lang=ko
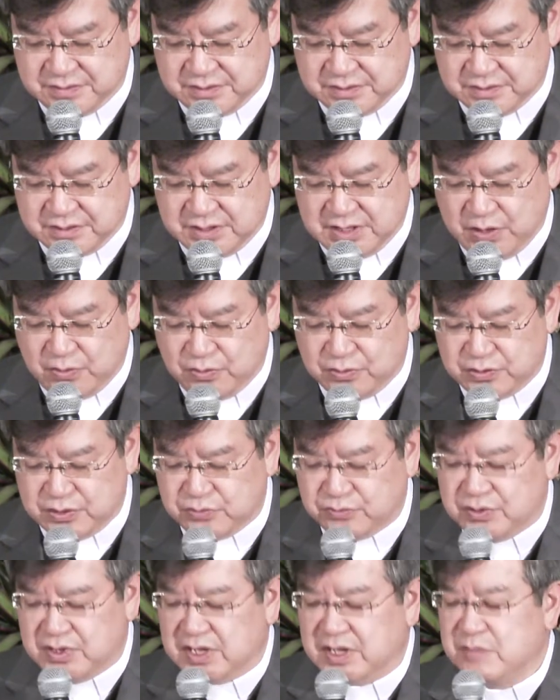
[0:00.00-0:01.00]
그러나
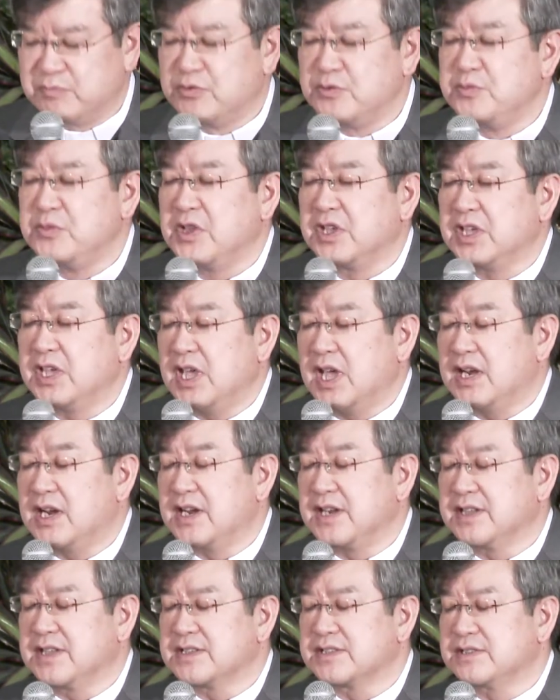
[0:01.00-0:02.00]
오늘 우리에게 분명히
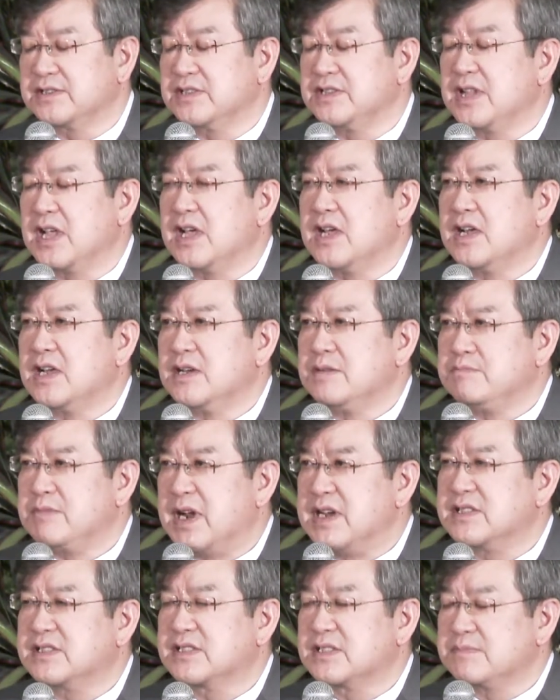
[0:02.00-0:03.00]
하나님께서는
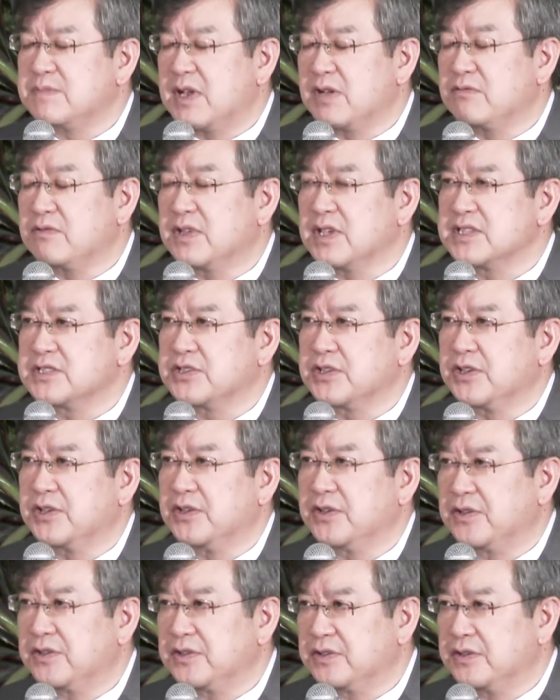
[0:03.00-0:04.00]
말씀하고
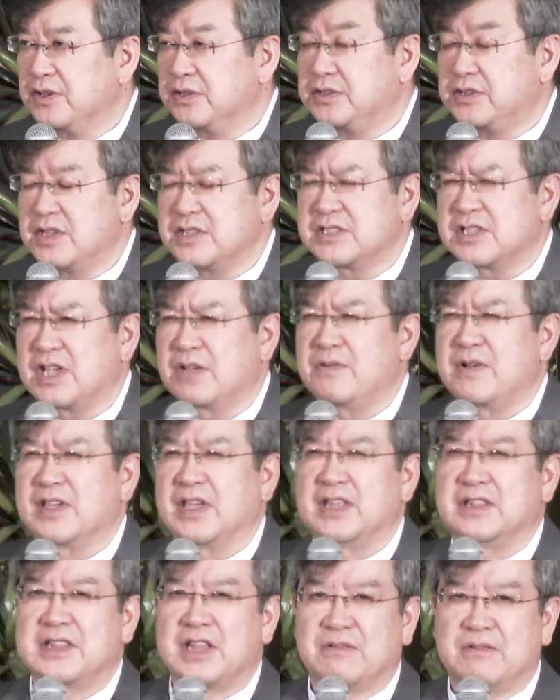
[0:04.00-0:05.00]
계셔요. 어떤
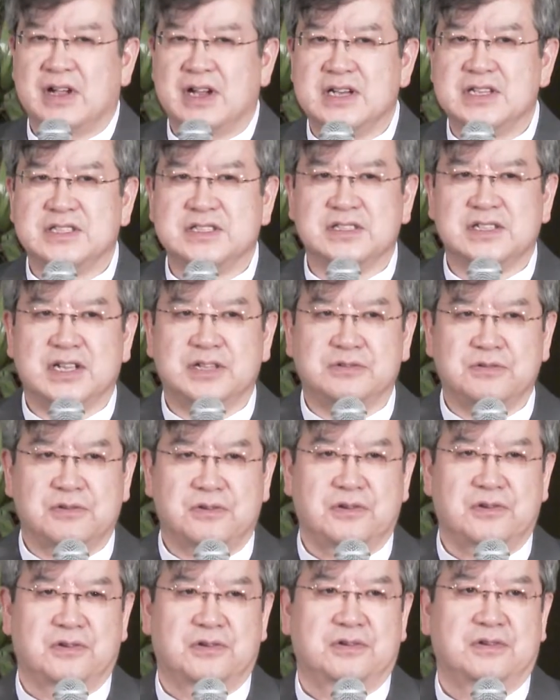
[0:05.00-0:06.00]
상황에 있다고
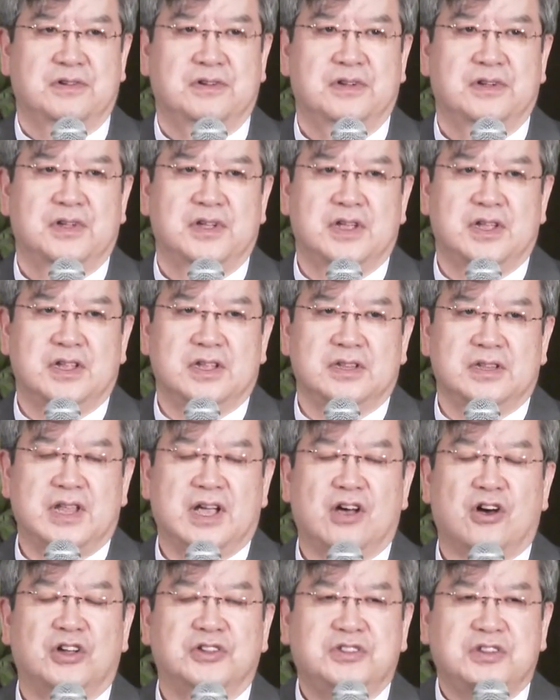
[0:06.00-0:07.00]
할지라도
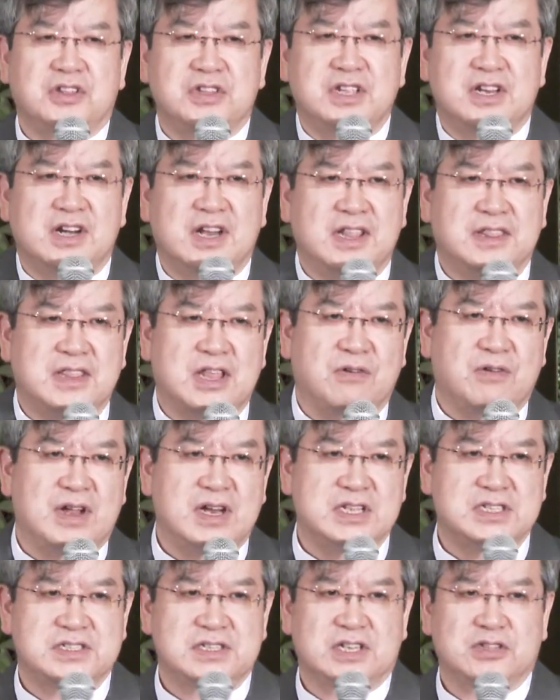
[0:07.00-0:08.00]
내가 어떤 일을 했다고
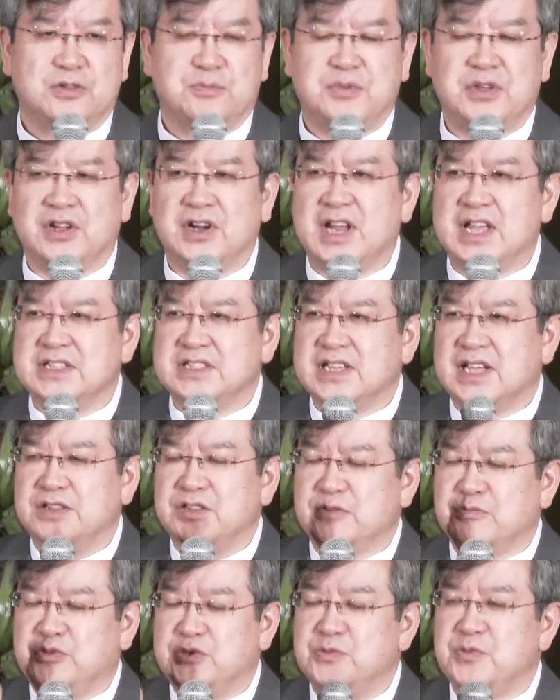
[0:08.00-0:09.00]
할지라도 변하지
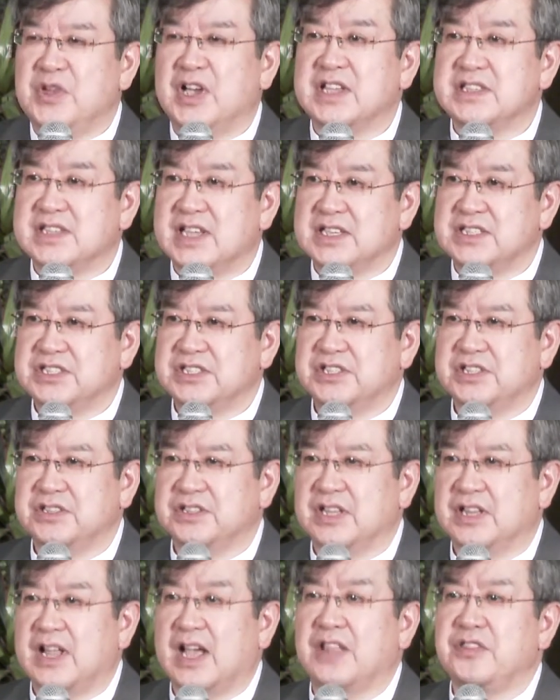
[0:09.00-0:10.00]
않는 분명한
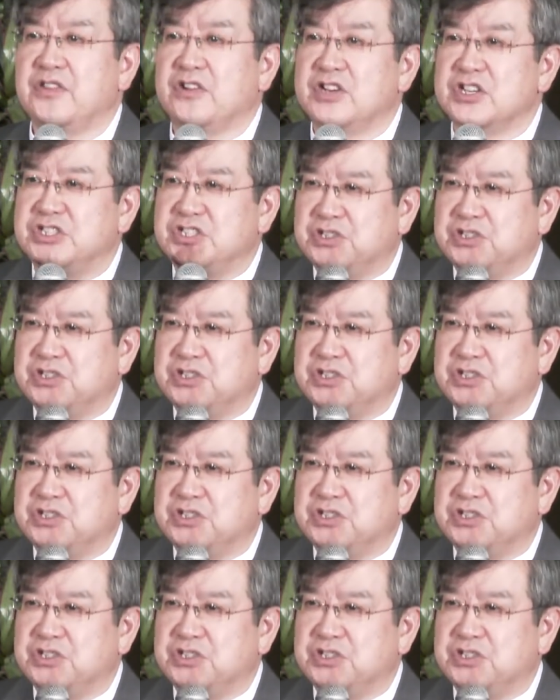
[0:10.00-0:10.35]
사실은 내가 너를